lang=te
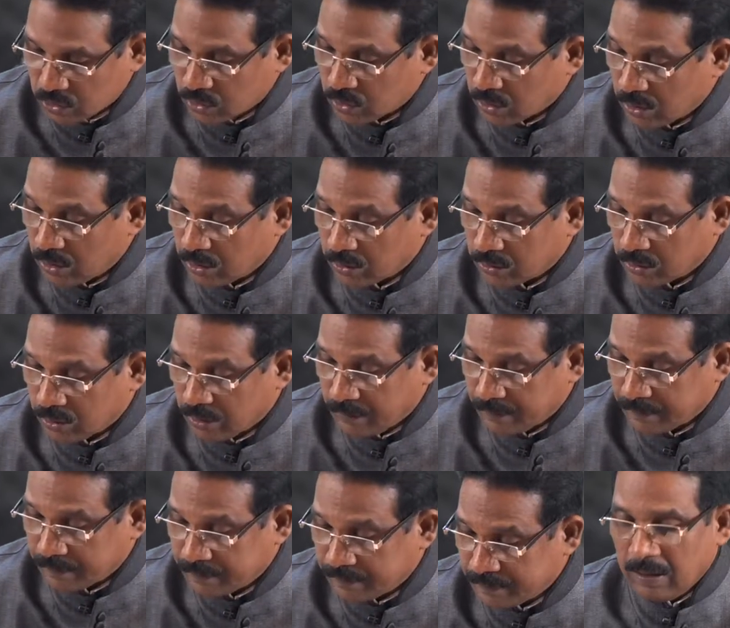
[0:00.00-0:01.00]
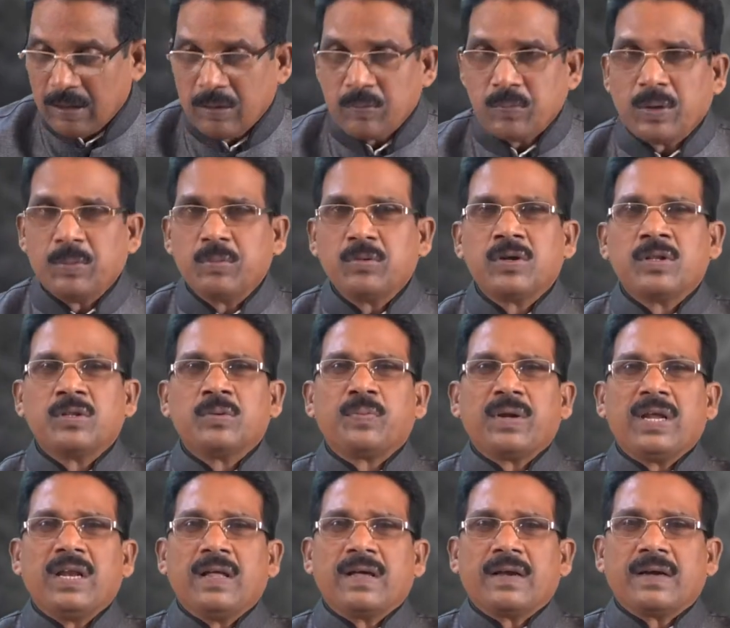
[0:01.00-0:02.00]
చూడగలుగుతున్నాం ప్రభునందు
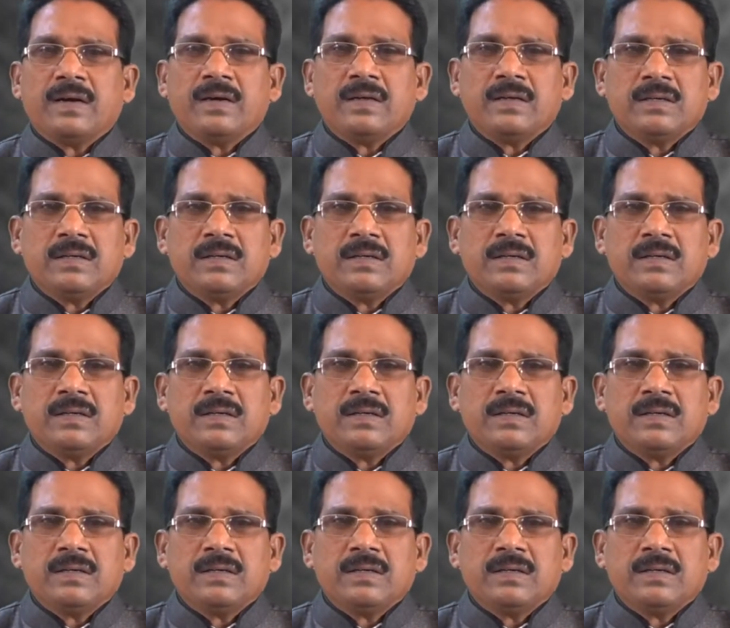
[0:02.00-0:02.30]
ప్రియులారా